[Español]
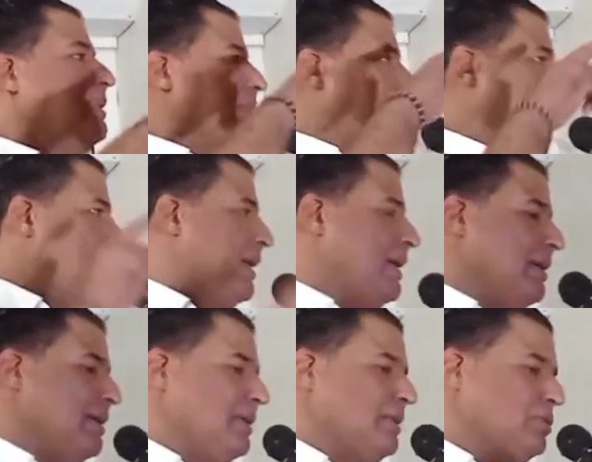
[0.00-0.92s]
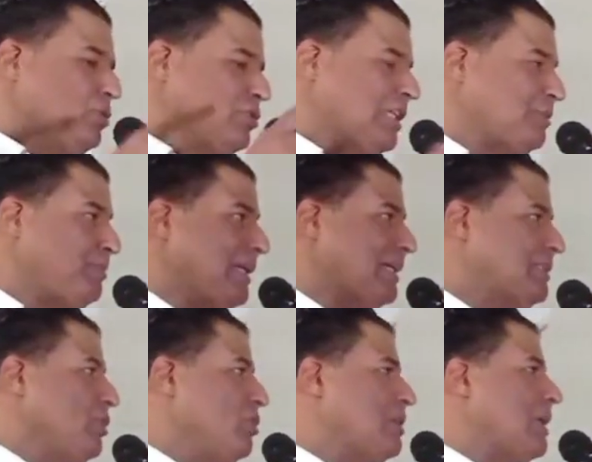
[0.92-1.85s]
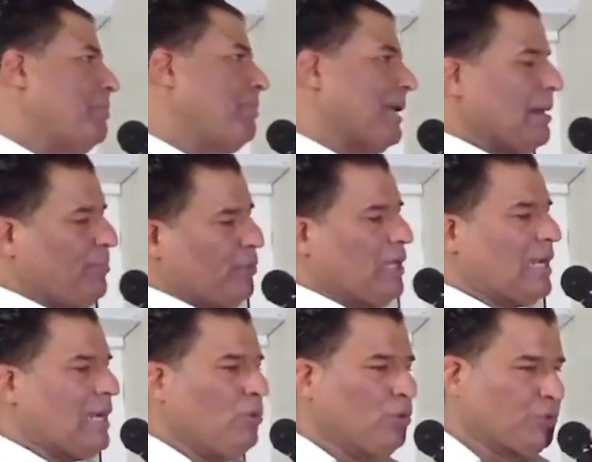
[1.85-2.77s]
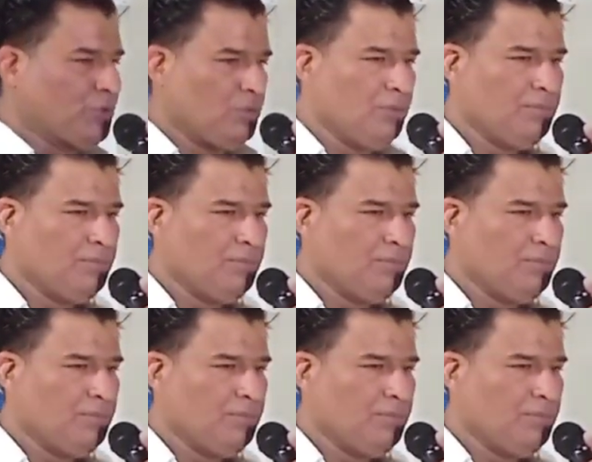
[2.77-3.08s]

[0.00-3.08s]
de sus aspiraciones para apoyar a otro.